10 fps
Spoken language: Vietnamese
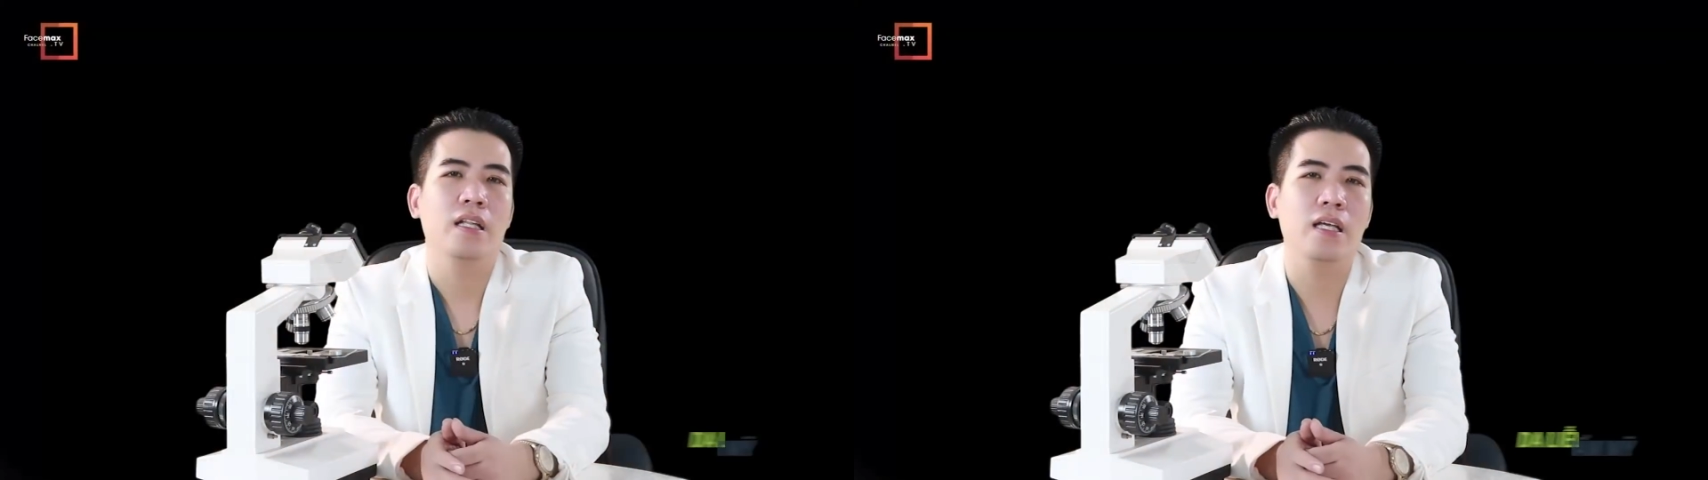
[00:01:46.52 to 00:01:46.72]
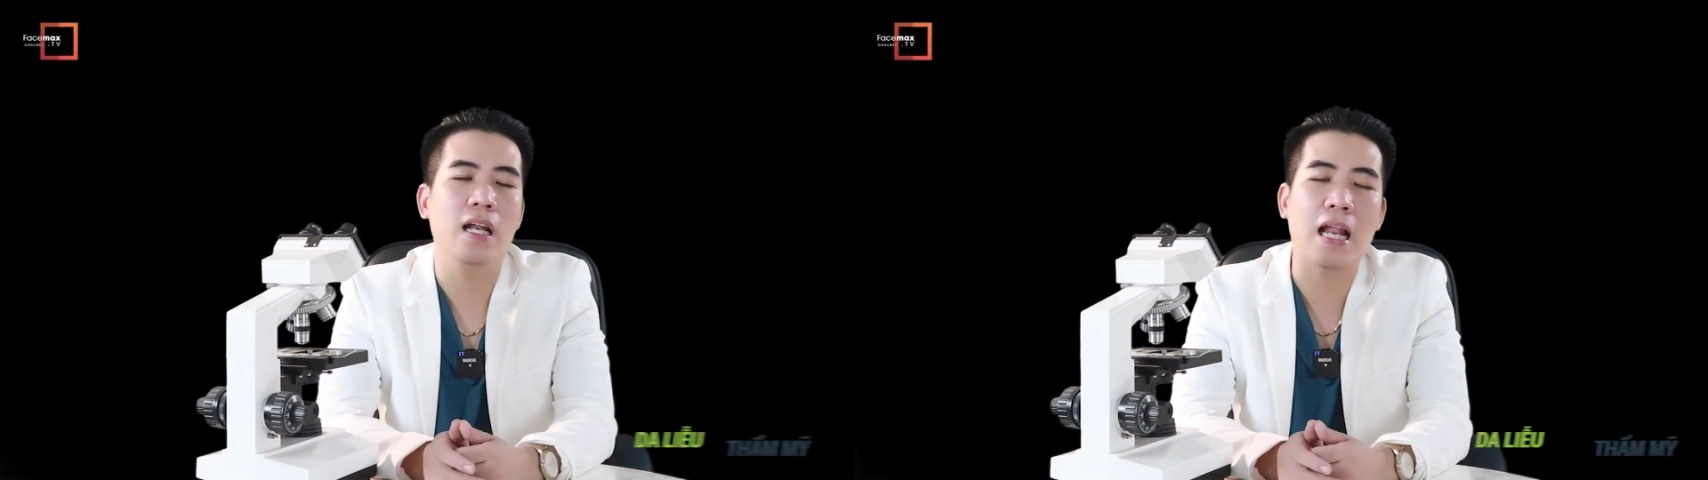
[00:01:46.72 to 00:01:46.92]

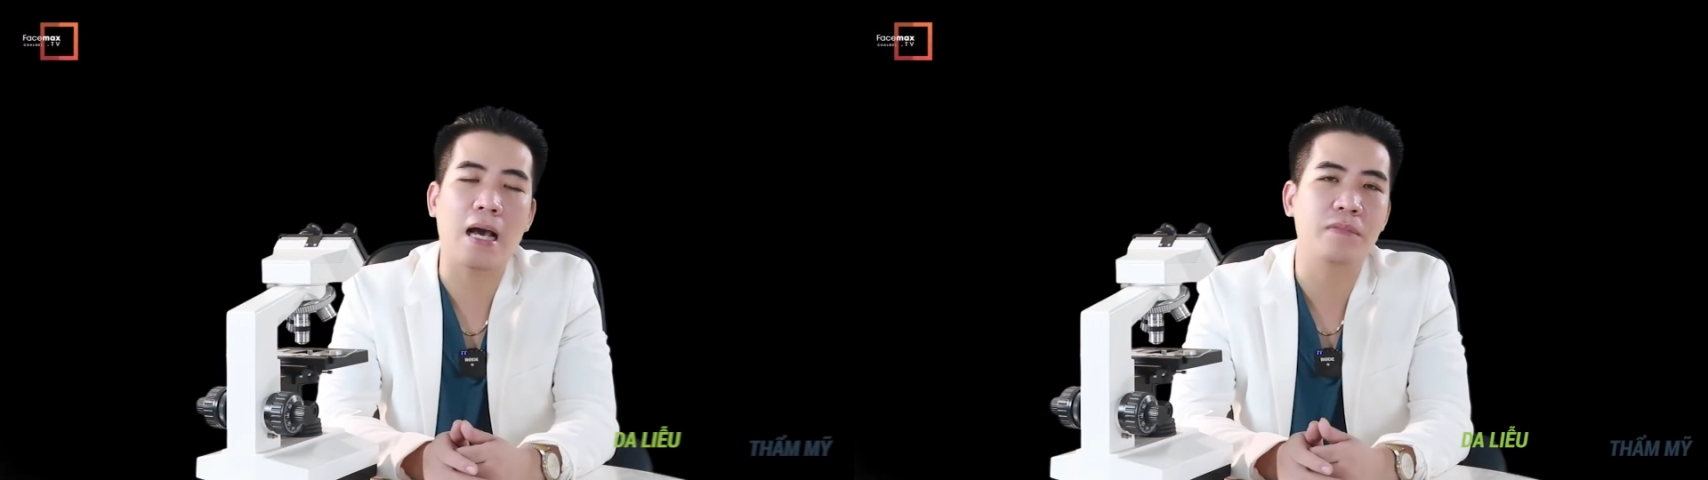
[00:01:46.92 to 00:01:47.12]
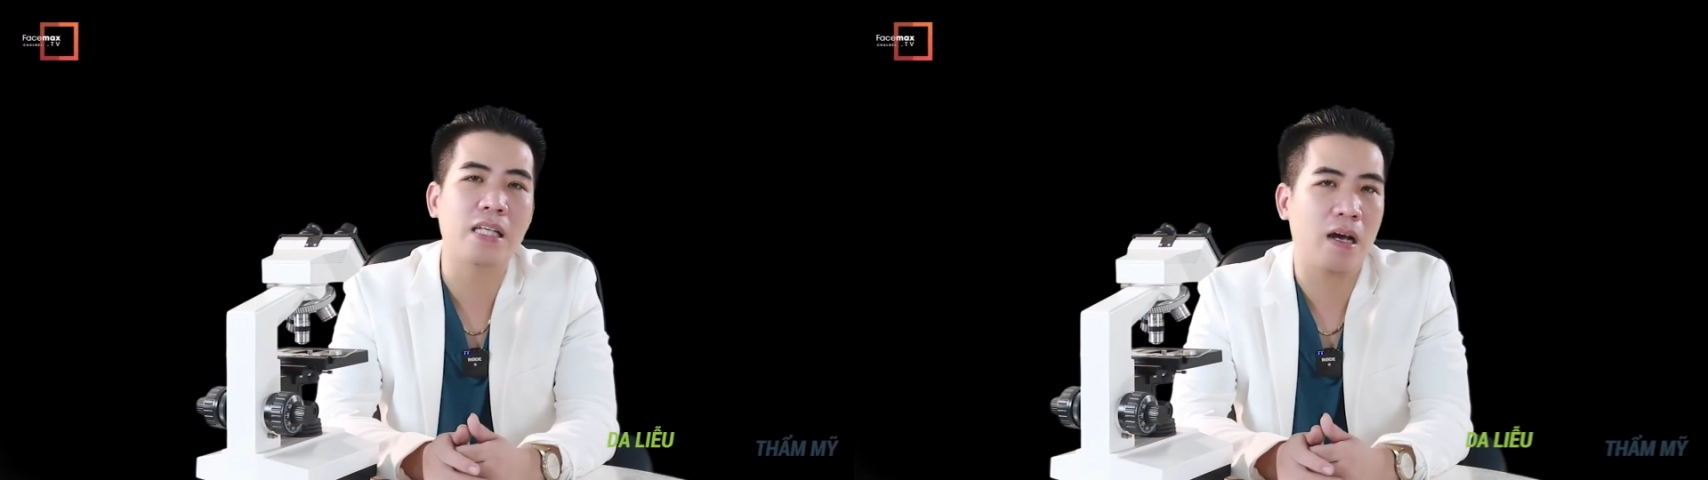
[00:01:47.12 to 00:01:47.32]
thì
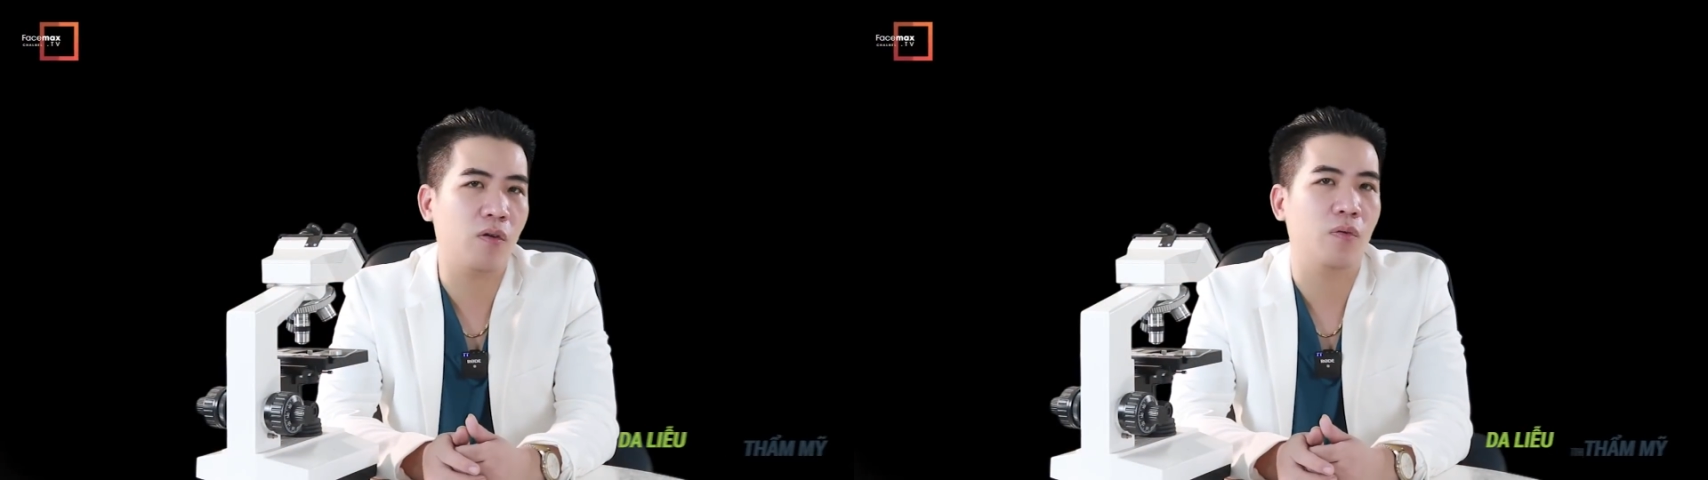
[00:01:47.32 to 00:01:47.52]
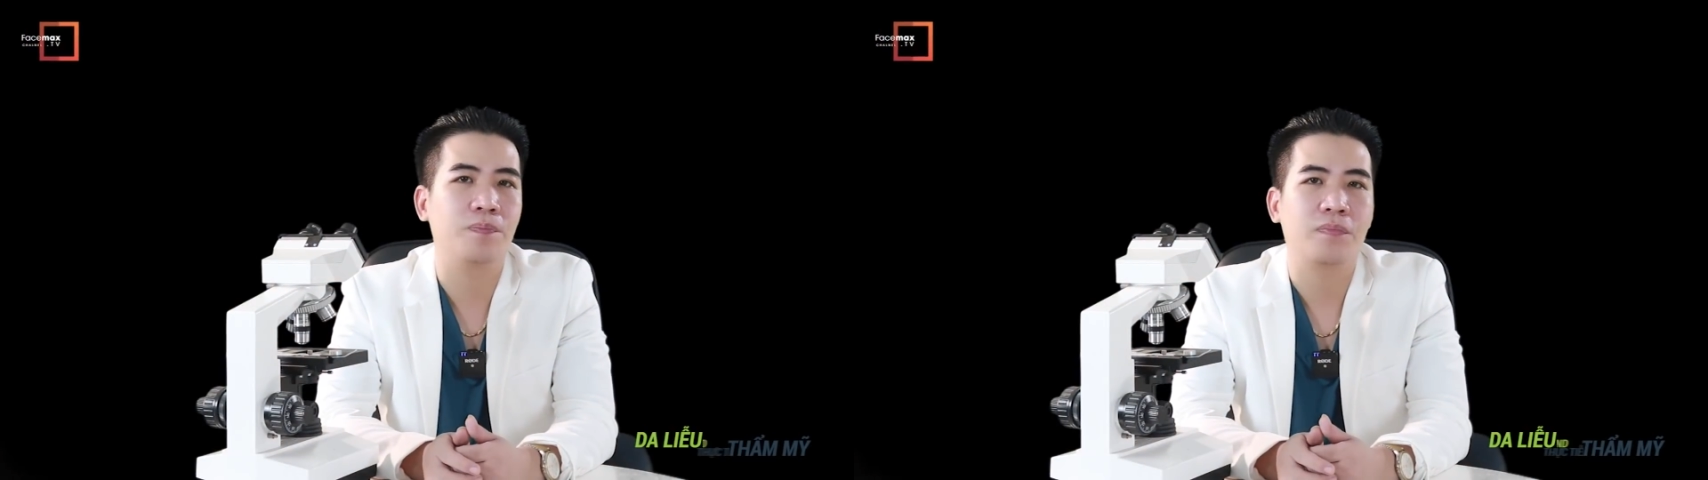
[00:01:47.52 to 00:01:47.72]
làm
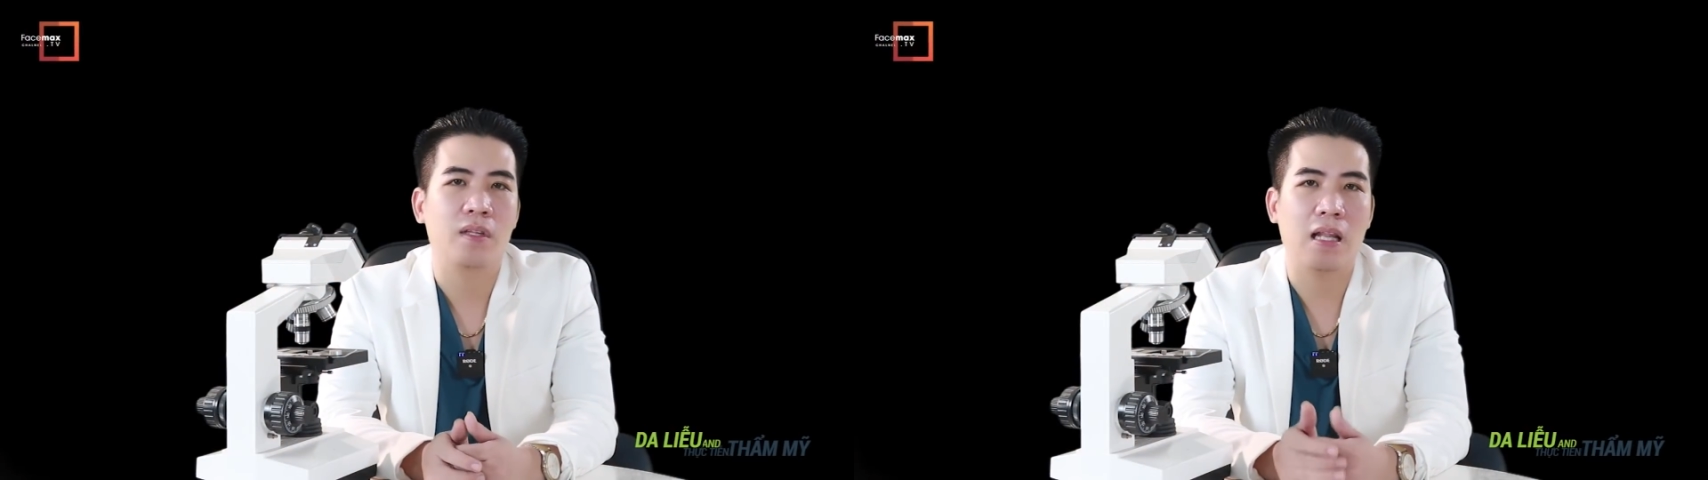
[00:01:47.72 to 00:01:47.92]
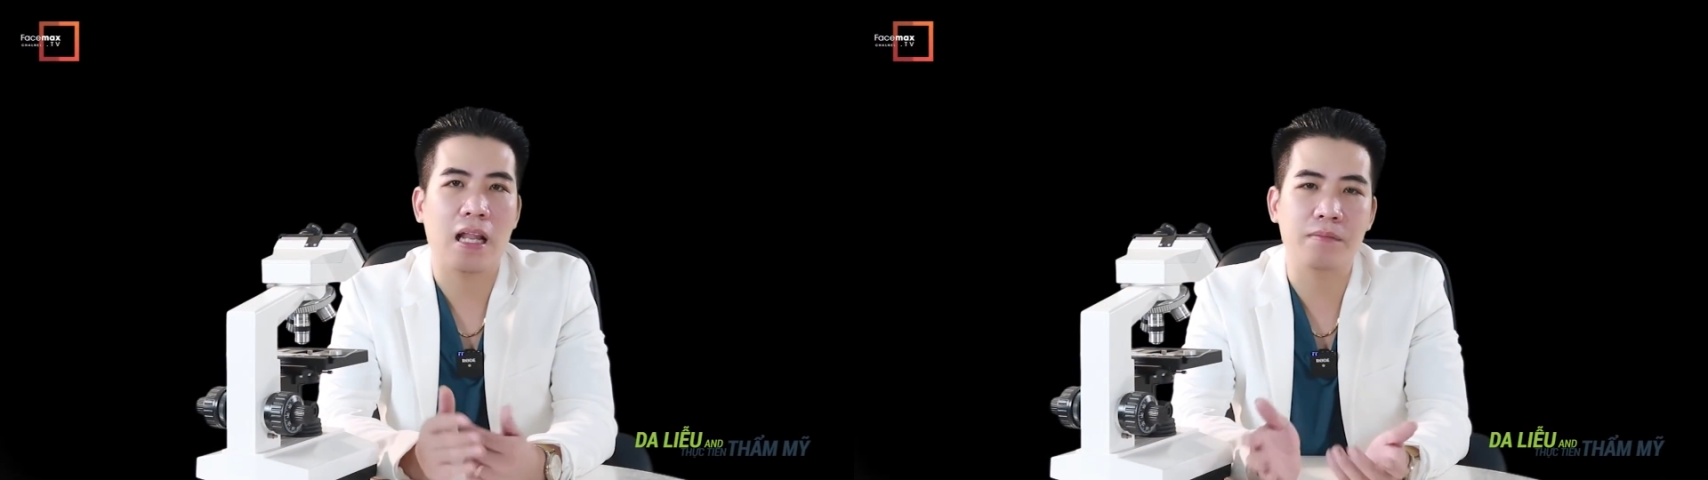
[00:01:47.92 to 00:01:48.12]
sao
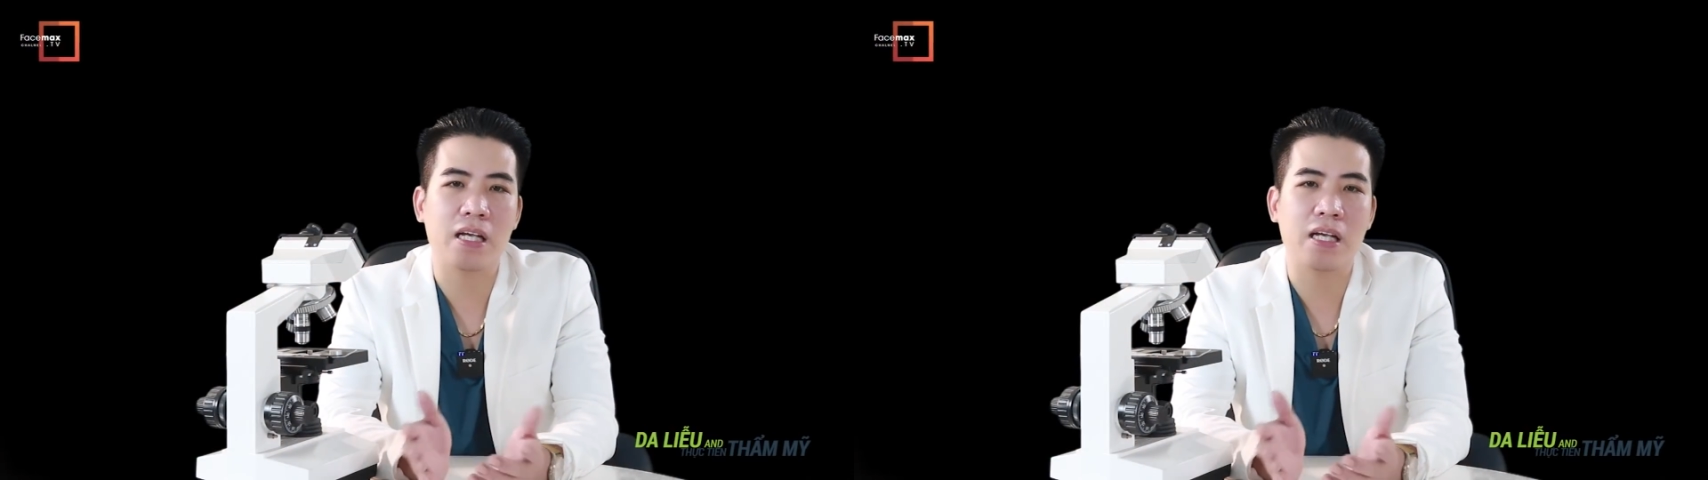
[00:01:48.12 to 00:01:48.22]
làm